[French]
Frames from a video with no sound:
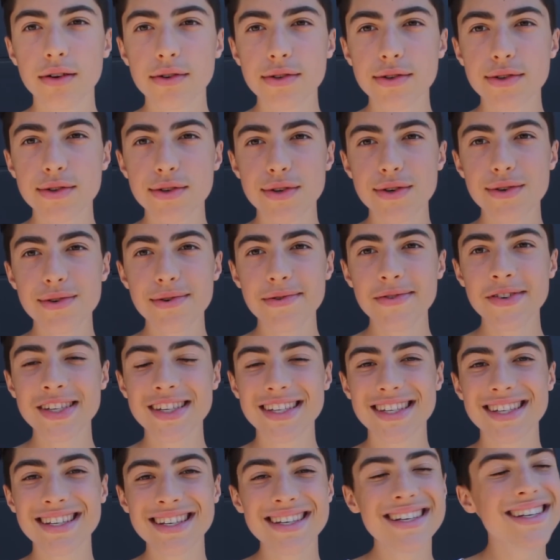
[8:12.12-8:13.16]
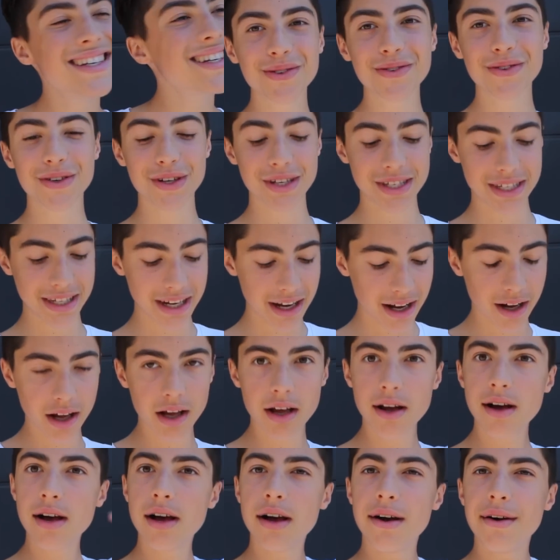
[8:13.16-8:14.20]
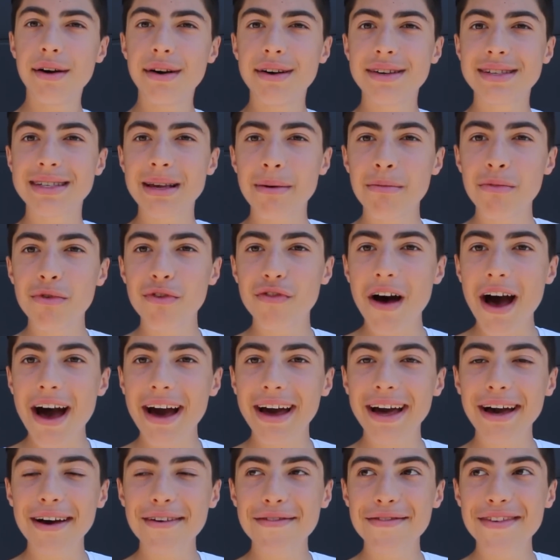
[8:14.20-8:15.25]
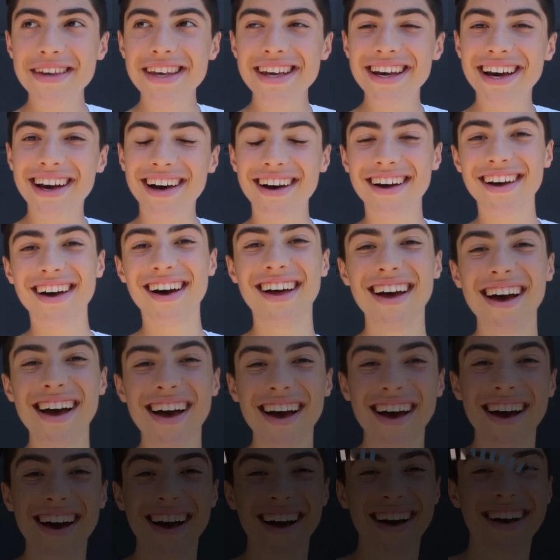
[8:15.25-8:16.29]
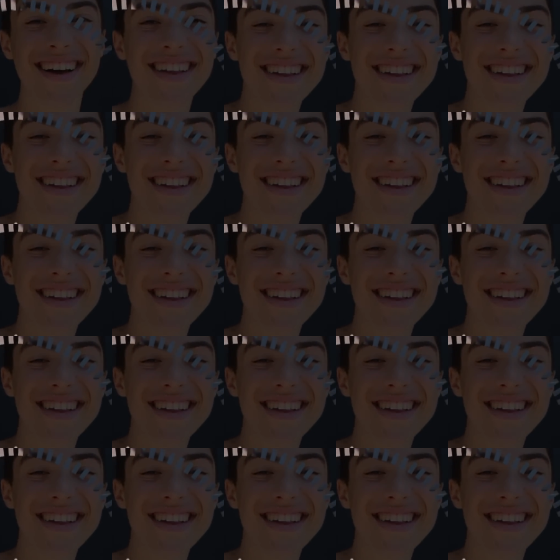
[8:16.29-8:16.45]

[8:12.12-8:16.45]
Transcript: Celui-ci. Je trouve que ça ça me va ravir Donc